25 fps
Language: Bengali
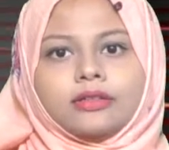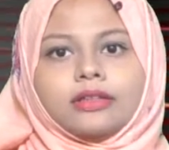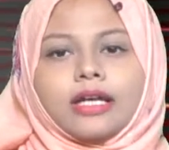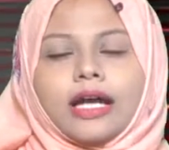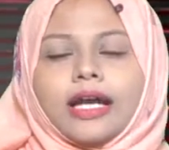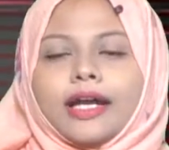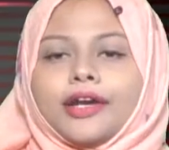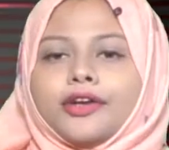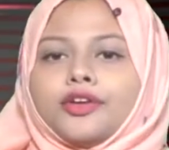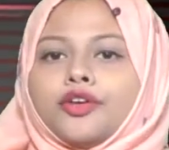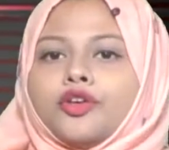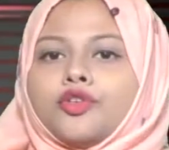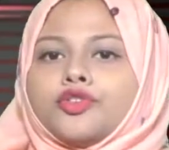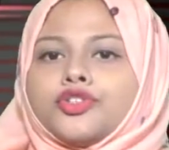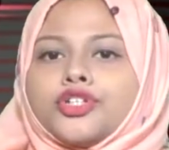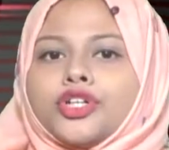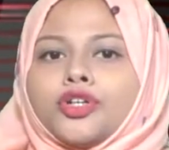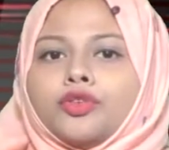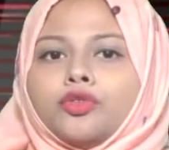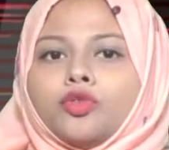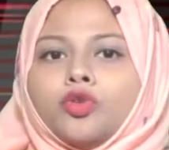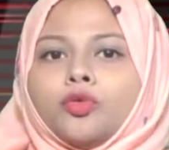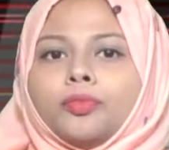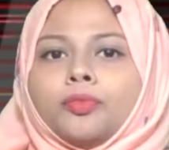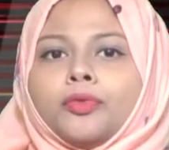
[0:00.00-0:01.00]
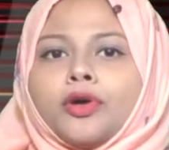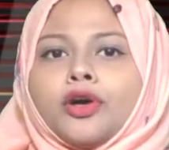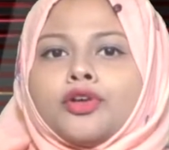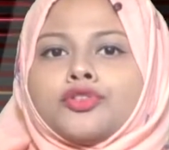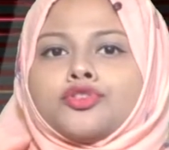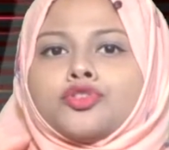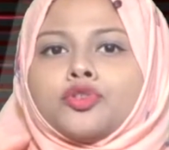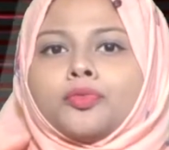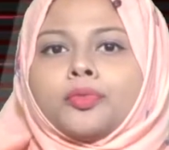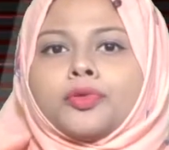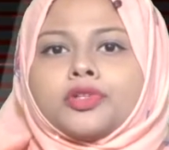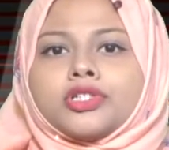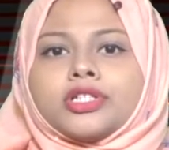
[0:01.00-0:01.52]
নারায়ণগঞ্জের
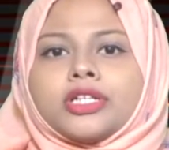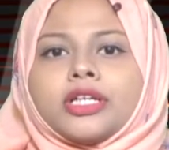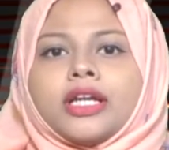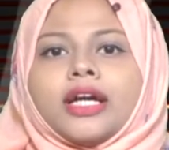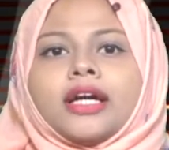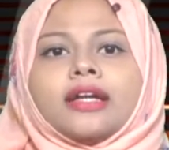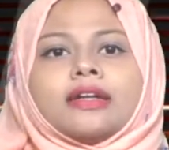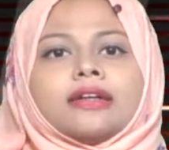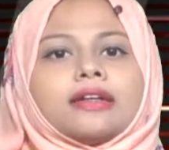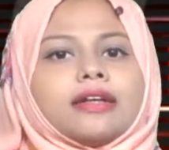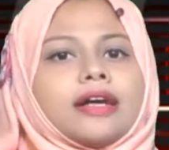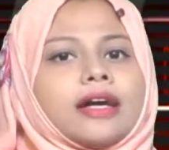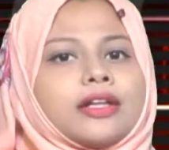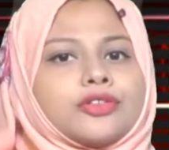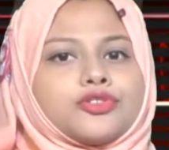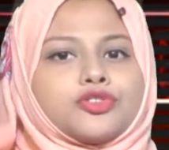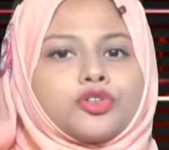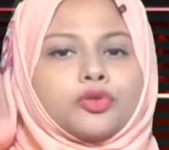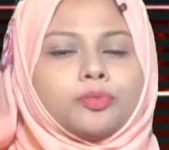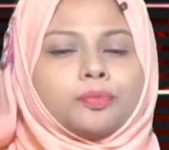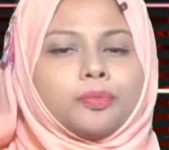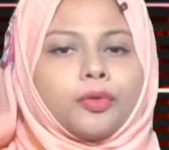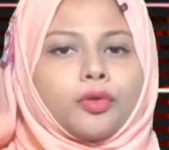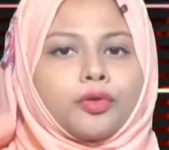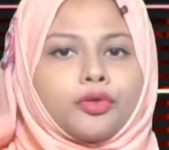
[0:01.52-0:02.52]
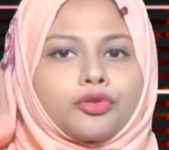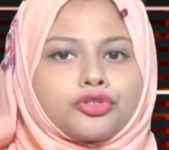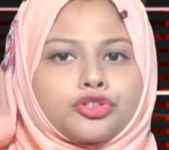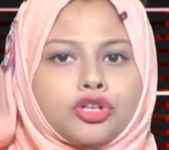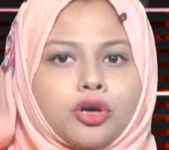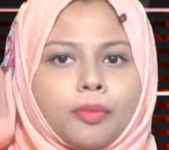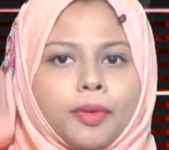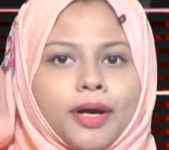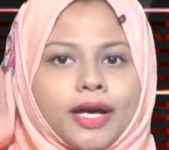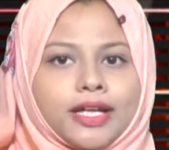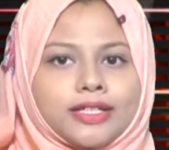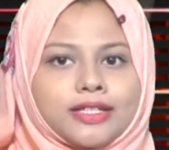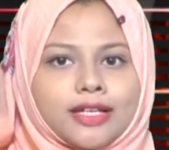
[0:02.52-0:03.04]
রূপগঞ্জ উপজেলার কাঞ্চন
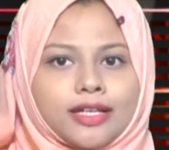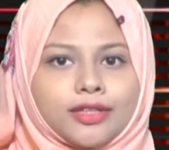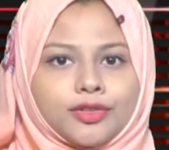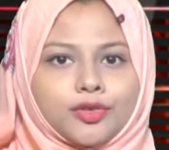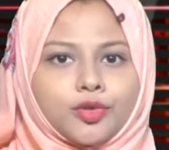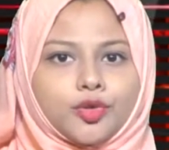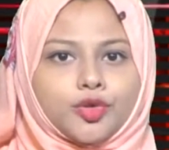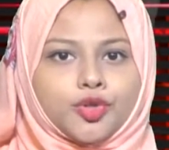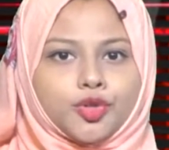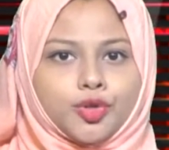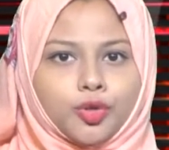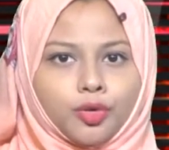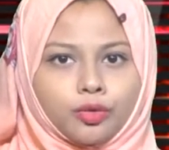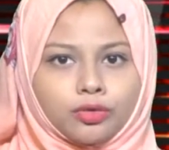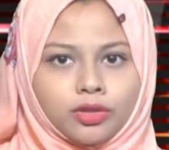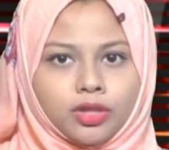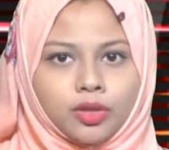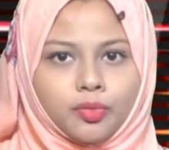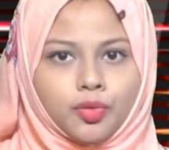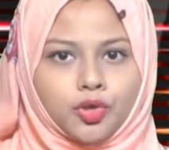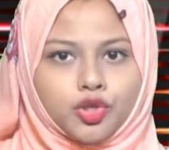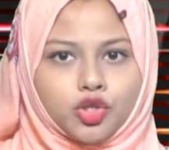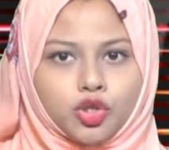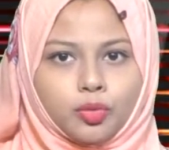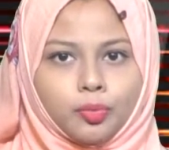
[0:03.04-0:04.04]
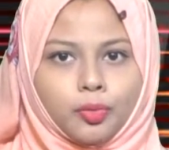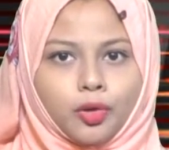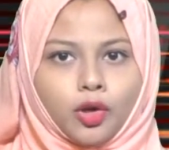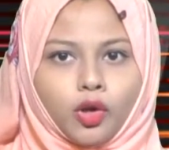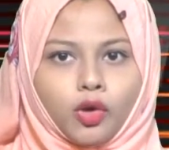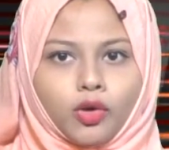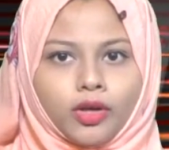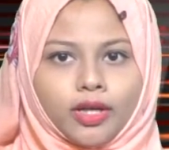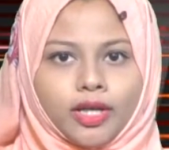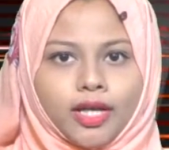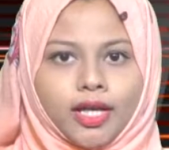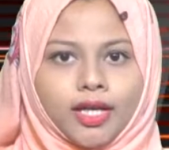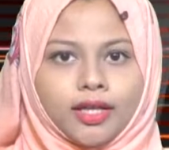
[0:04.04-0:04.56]
পৌরসভায় জাতীয় শোক দিবস
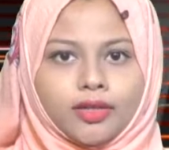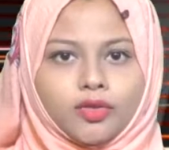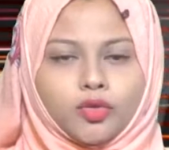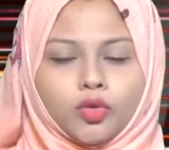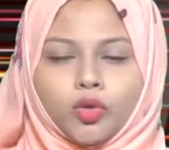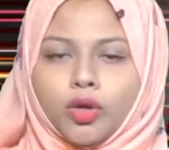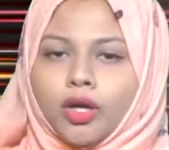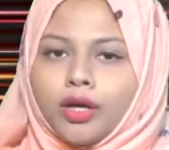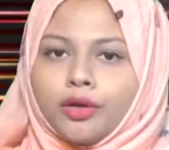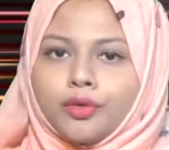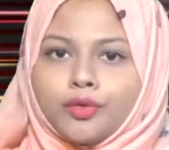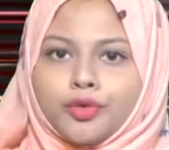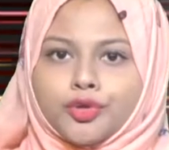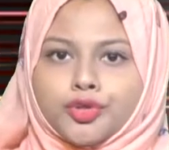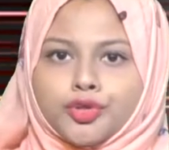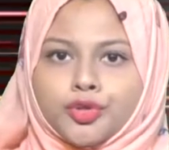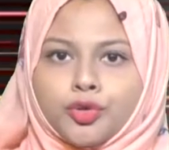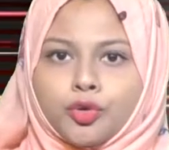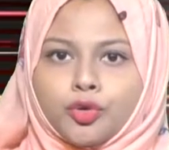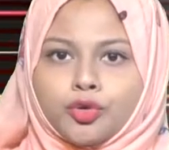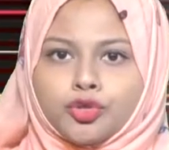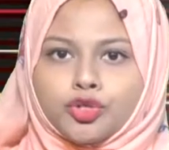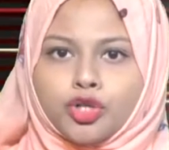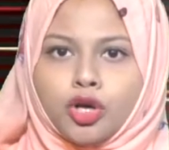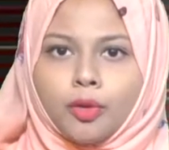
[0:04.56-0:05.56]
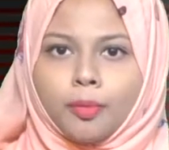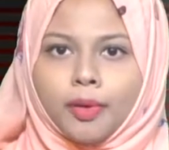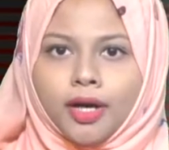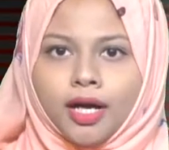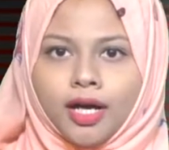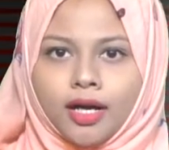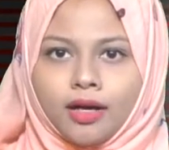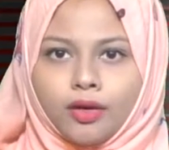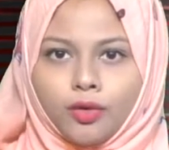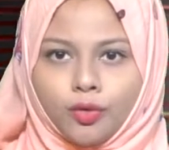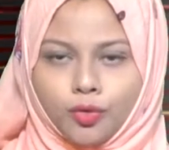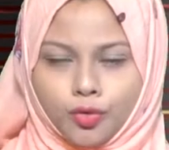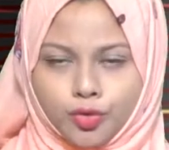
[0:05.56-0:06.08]
উপলক্ষে দোয়া ও শোক
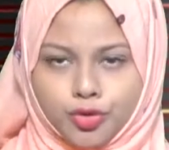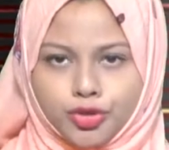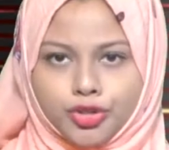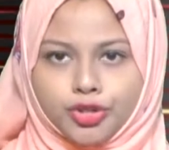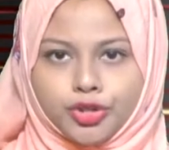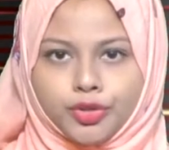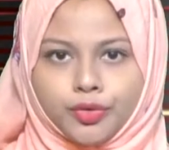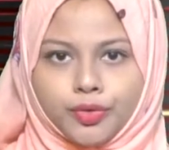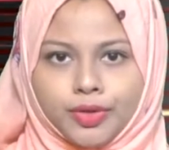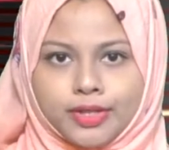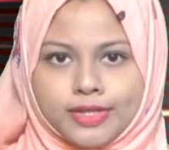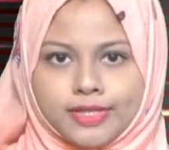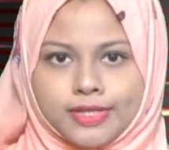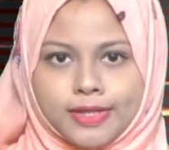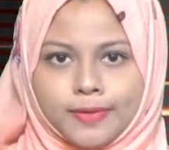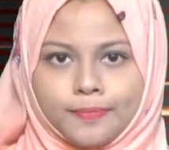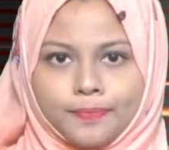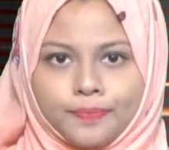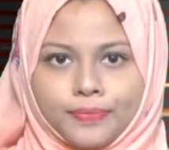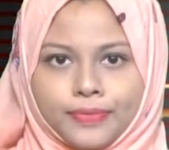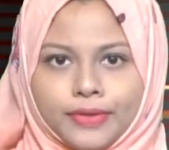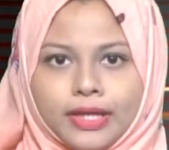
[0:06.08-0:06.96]
সভা অনুষ্ঠিত হয়েছে